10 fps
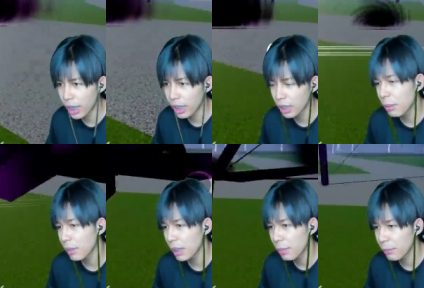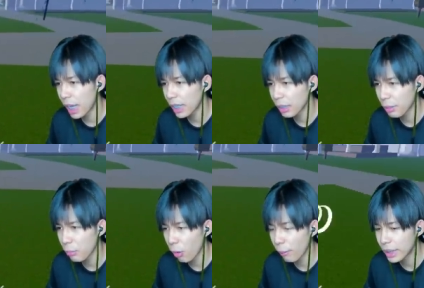เอ้ย พี่ไม่ได้พิมพ์นะ แต่พี่บ
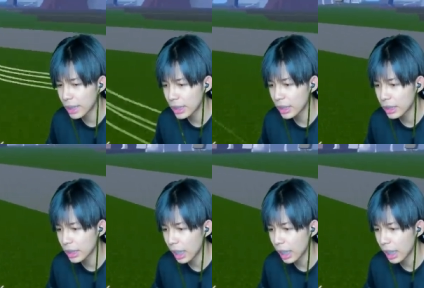อกว่ามันอีซี่จริงๆนะค